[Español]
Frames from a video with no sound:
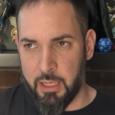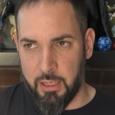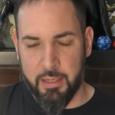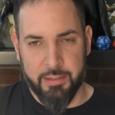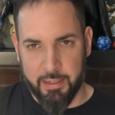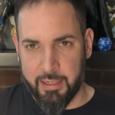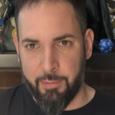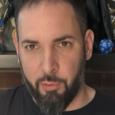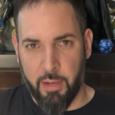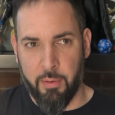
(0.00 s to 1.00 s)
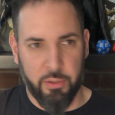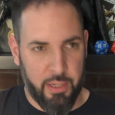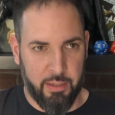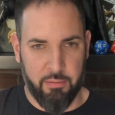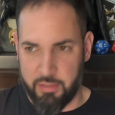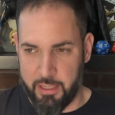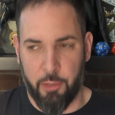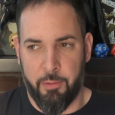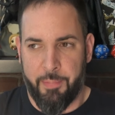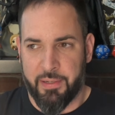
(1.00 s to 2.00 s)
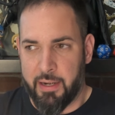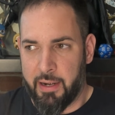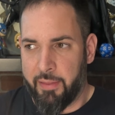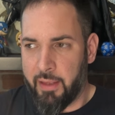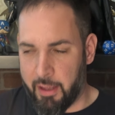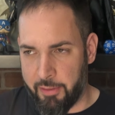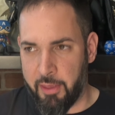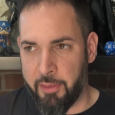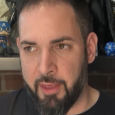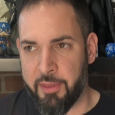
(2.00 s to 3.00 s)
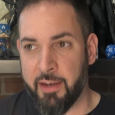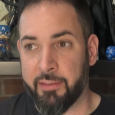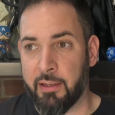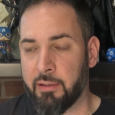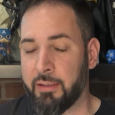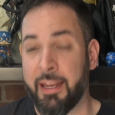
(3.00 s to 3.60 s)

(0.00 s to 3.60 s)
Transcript: y sé que voy a o sea, sé que no va a pasar nada, a ciencia cierta,